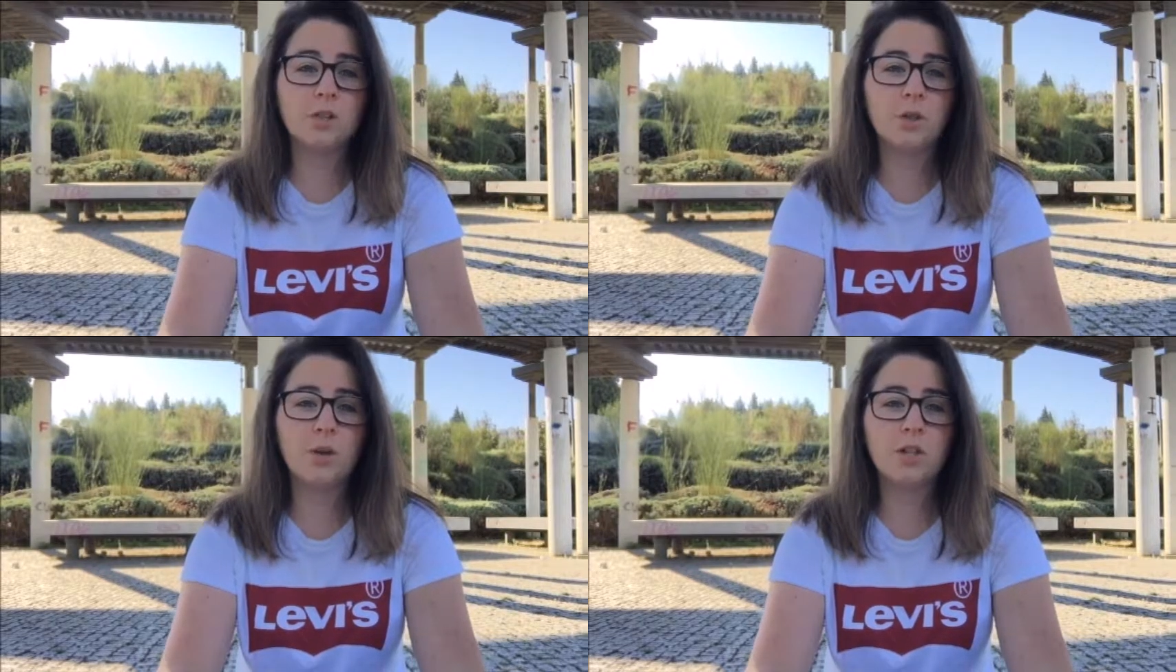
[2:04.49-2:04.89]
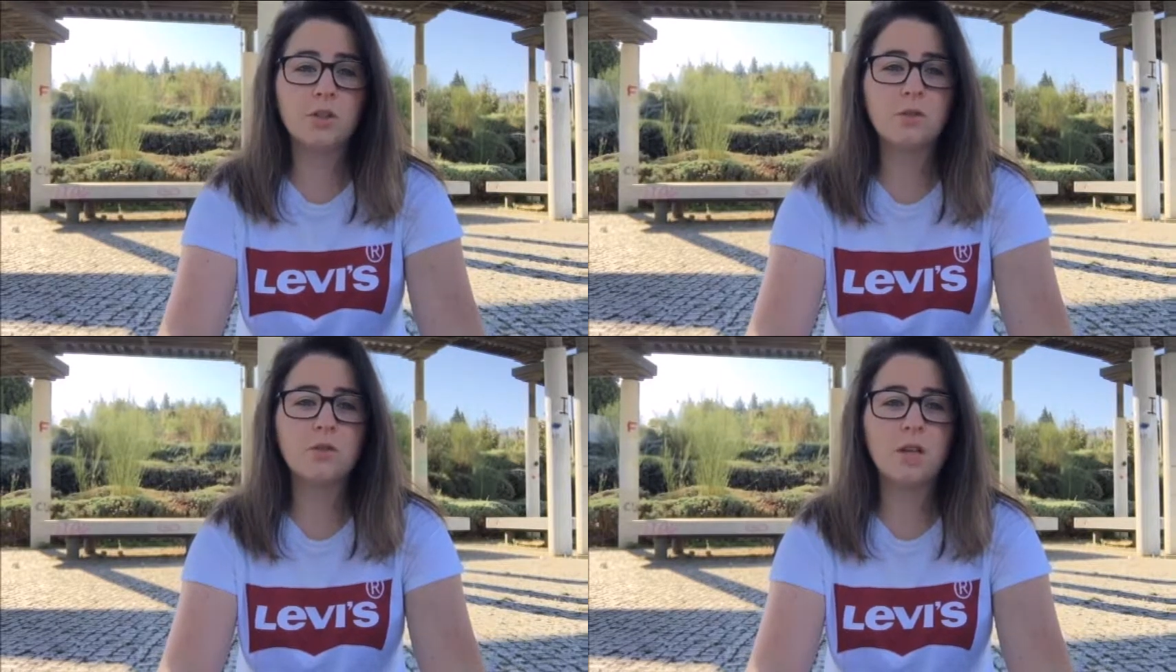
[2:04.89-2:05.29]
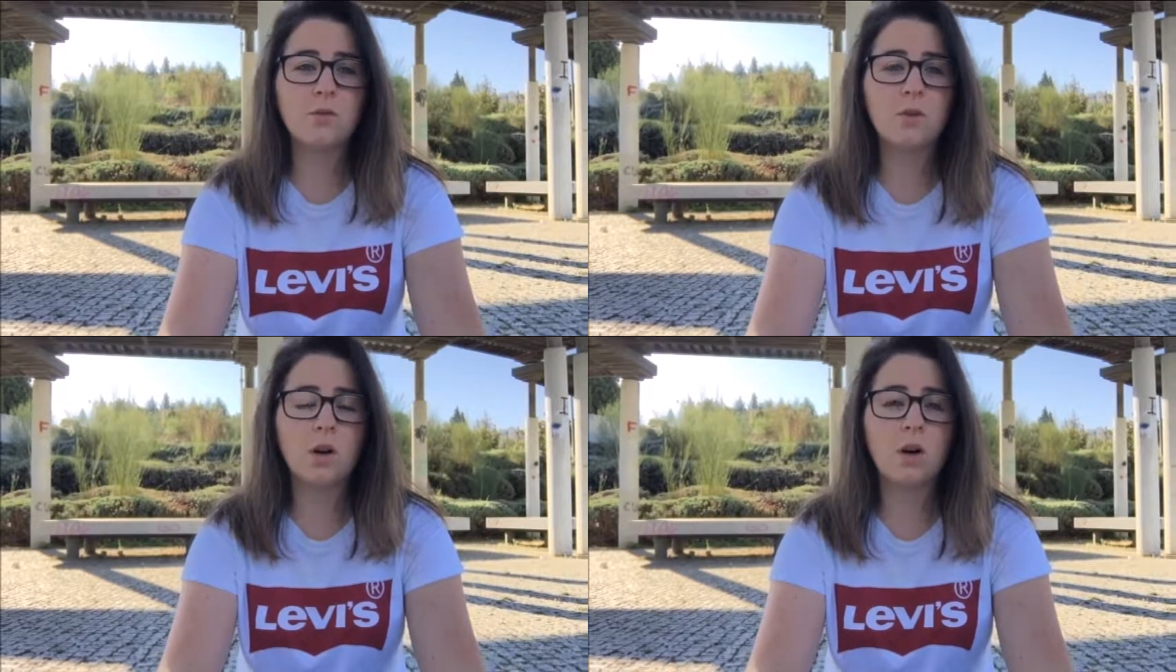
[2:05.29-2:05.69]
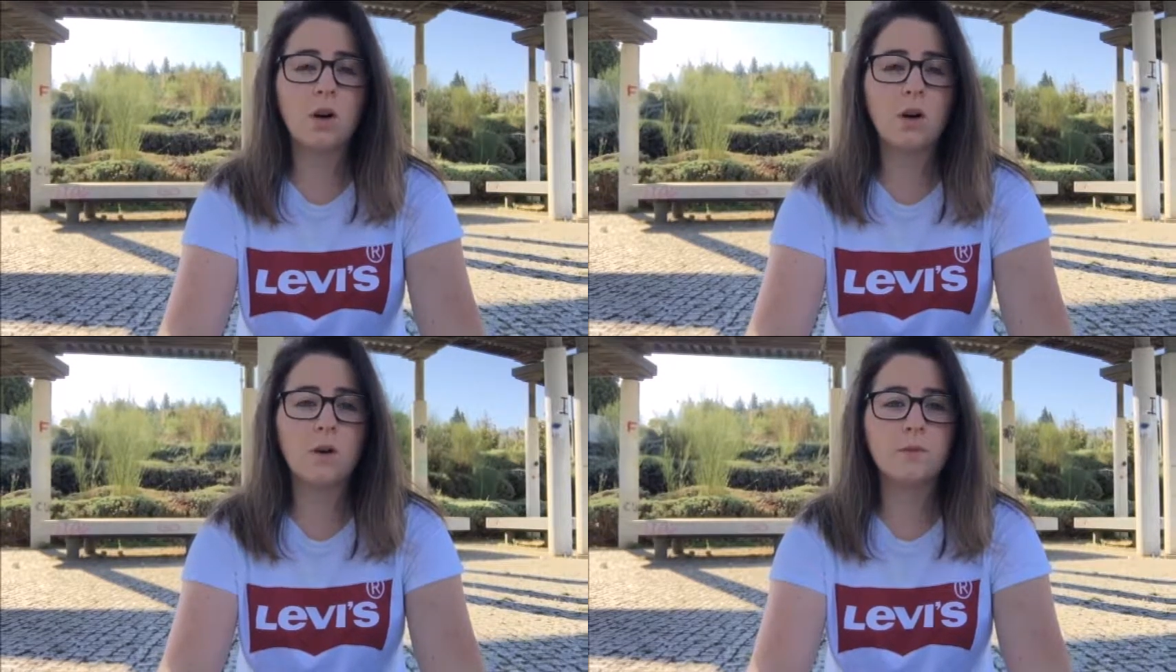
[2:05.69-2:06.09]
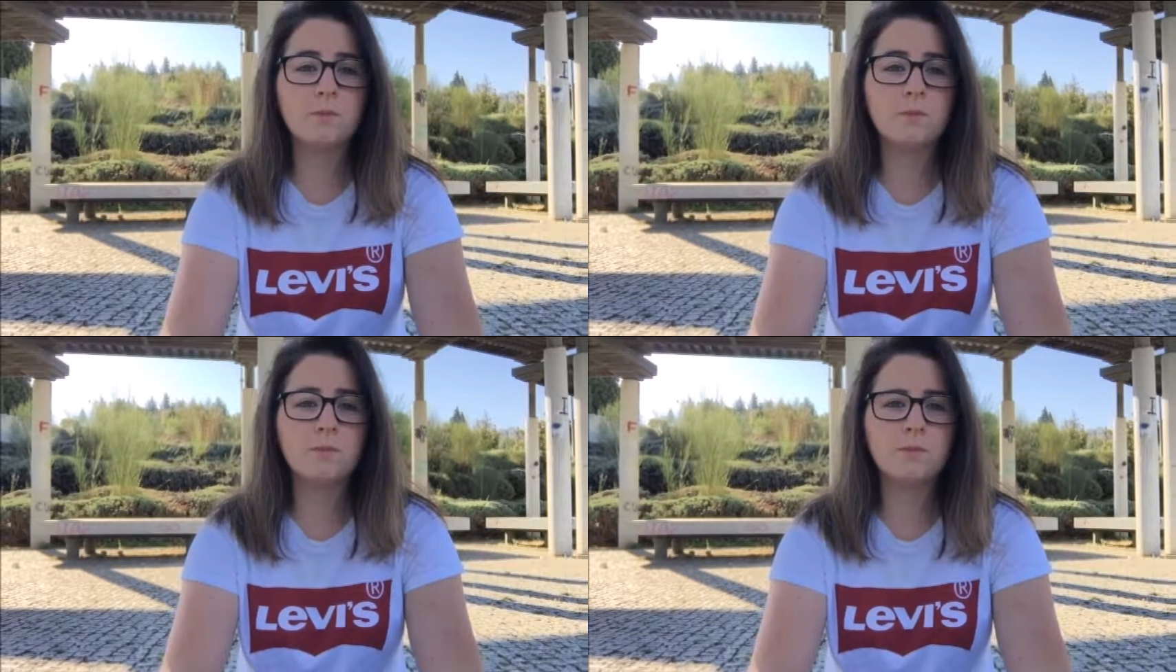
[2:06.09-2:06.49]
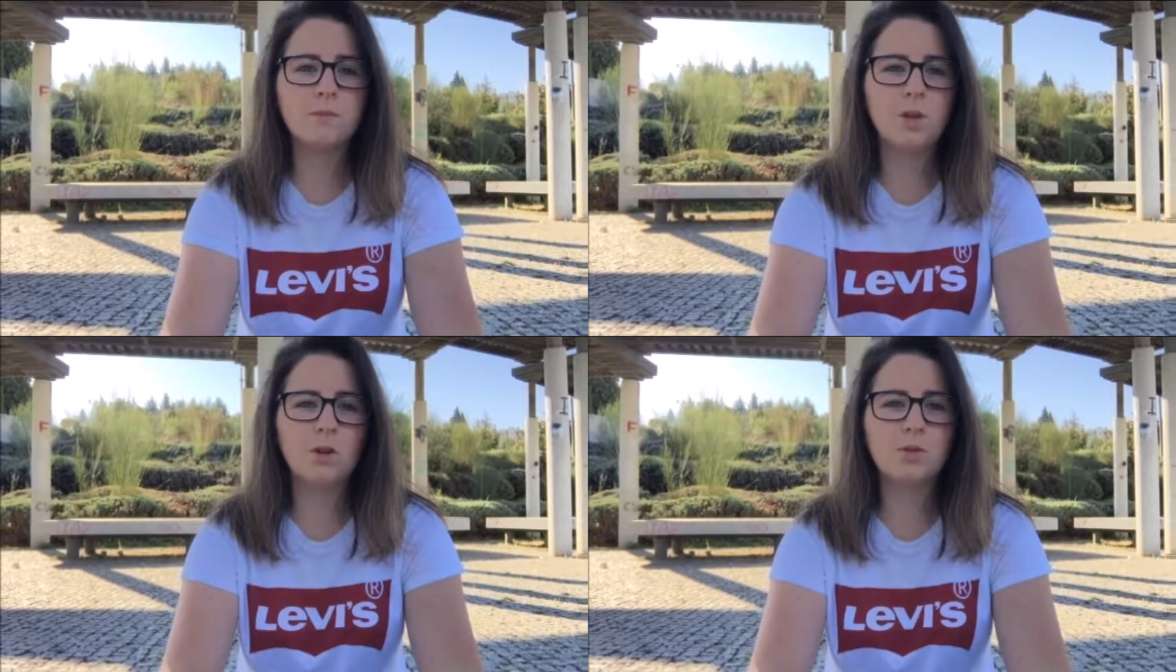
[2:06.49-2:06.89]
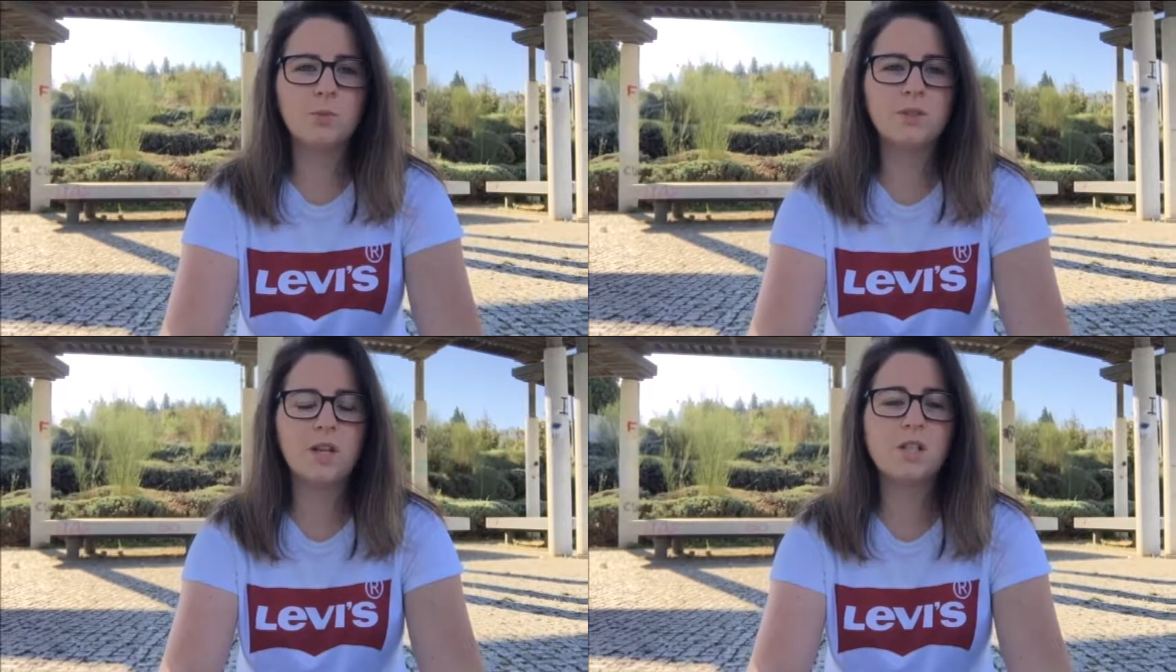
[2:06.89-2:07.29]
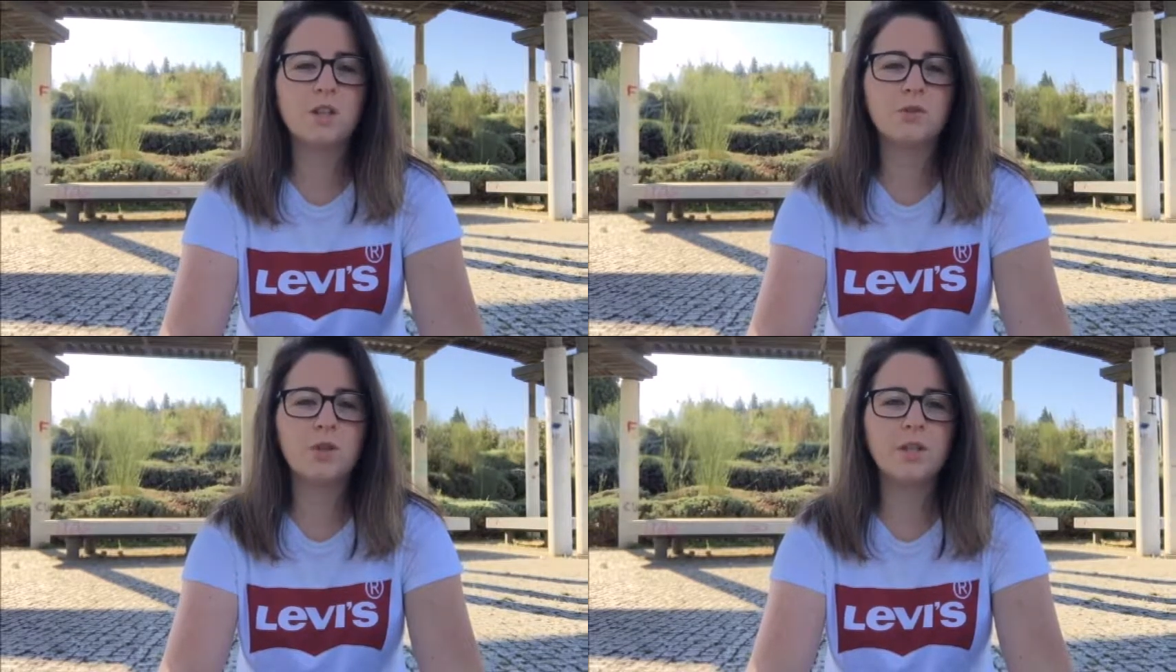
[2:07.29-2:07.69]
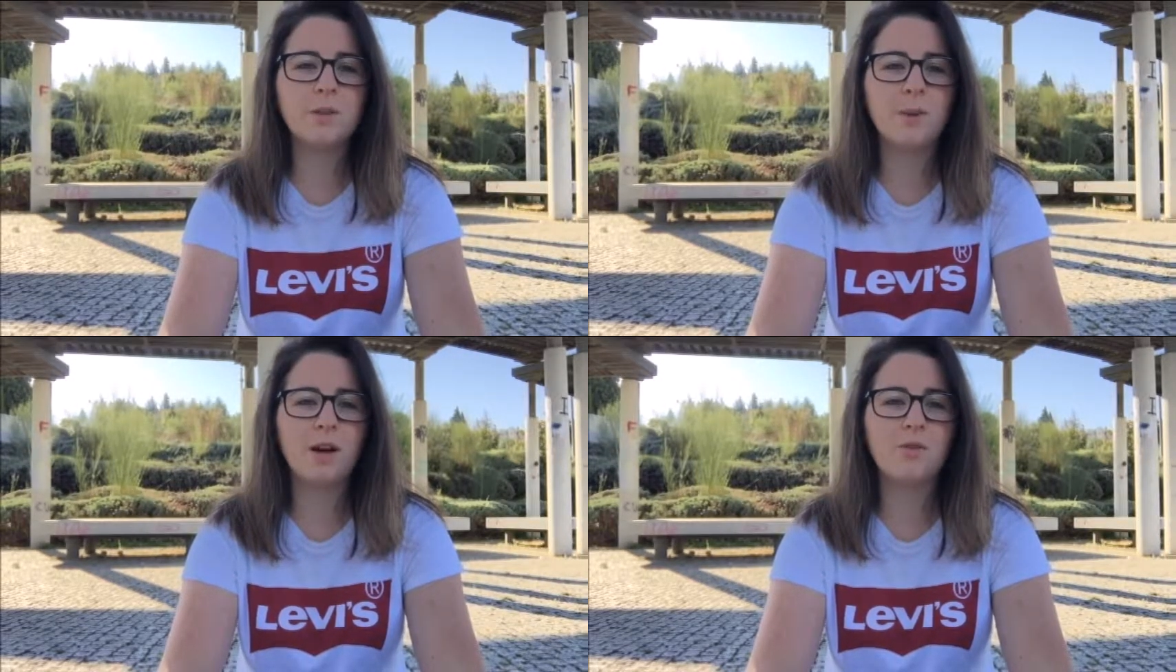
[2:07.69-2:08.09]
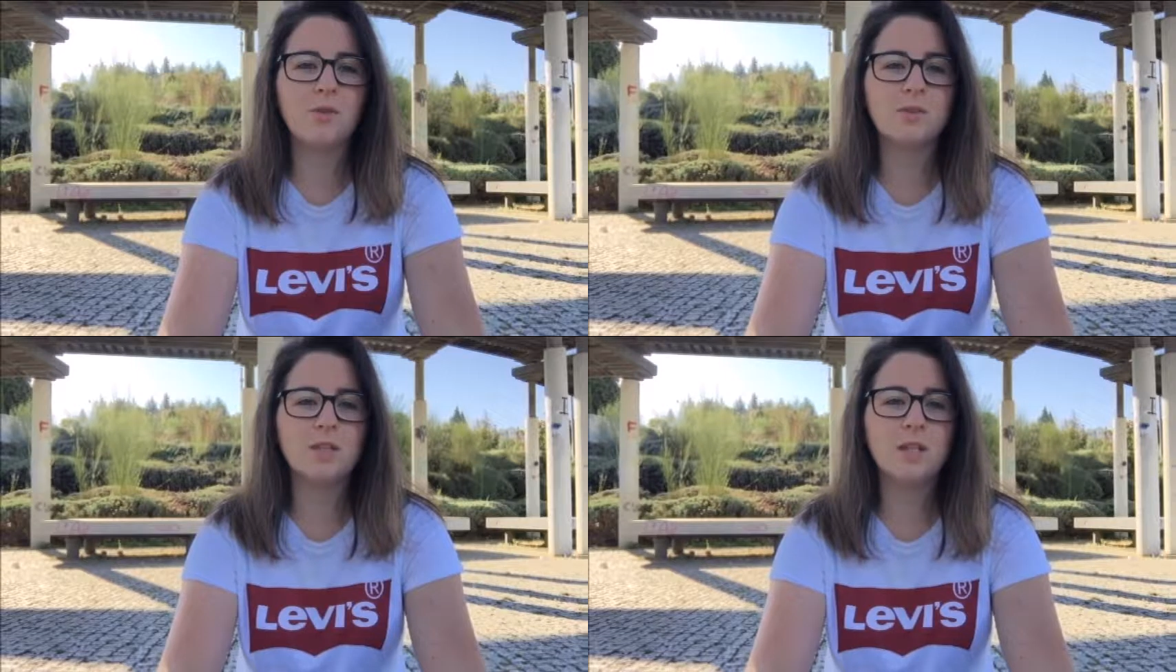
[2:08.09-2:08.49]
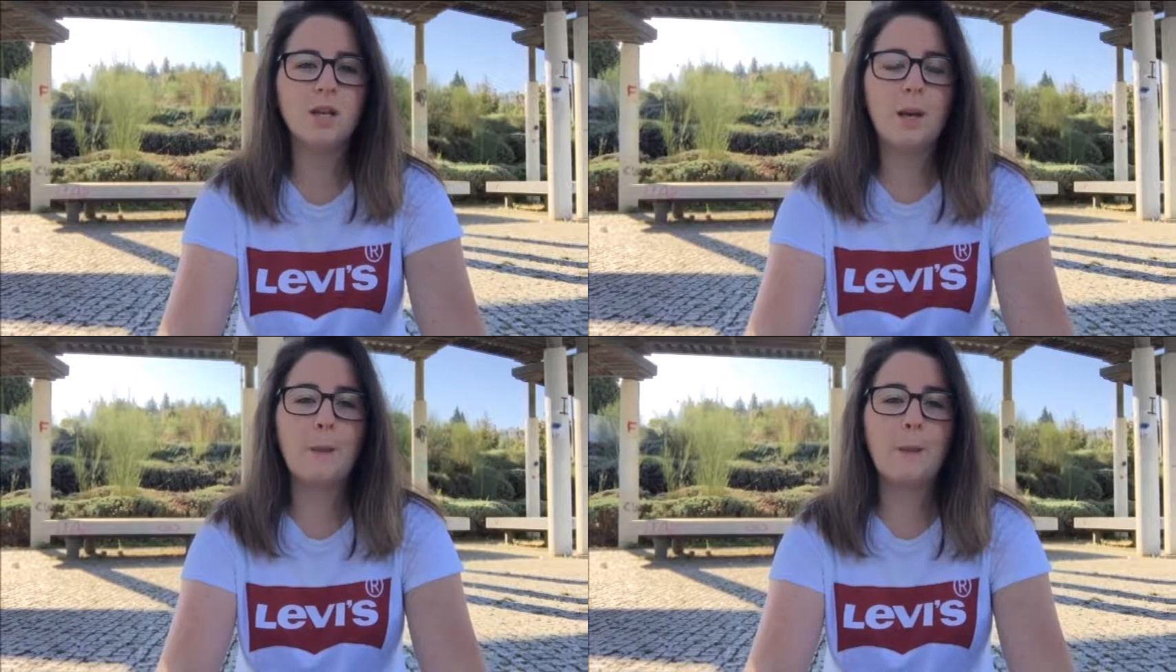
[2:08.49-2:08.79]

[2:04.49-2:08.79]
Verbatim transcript: J'ai eu la chance d'avoir, euh, lors de mon stage, un tuteur qui parlait français,